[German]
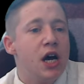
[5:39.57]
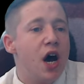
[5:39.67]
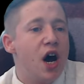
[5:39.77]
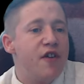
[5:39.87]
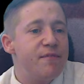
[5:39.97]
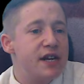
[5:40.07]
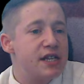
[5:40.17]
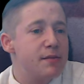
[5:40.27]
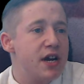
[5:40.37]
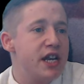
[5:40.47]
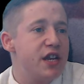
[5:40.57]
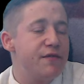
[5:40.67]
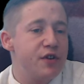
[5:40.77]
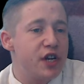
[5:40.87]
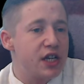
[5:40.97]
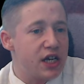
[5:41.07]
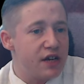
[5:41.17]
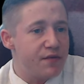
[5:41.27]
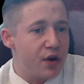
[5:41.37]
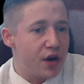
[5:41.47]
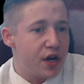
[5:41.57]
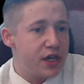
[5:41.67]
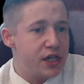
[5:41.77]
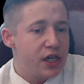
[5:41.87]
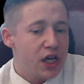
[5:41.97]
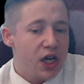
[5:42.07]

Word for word: Aufmerksamkeit gefüttert kriegen wollen,